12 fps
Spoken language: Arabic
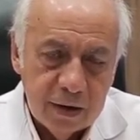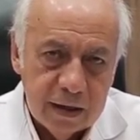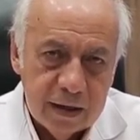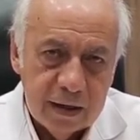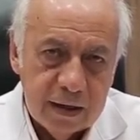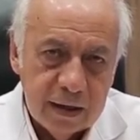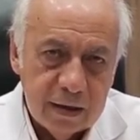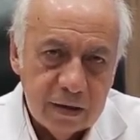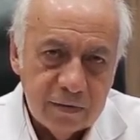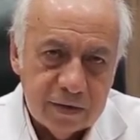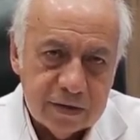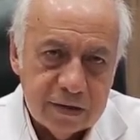آه،
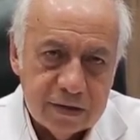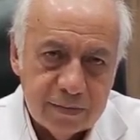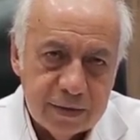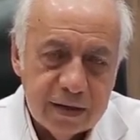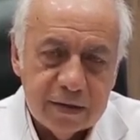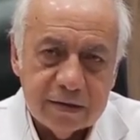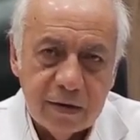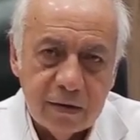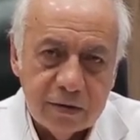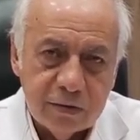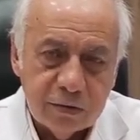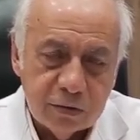الكارديو بريجننس
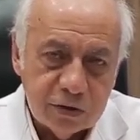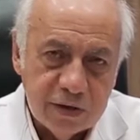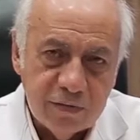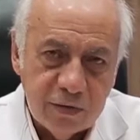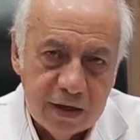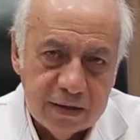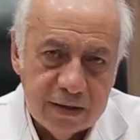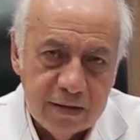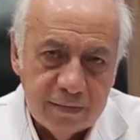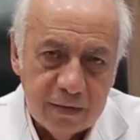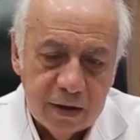هيقولها الدكتور شريف وجدي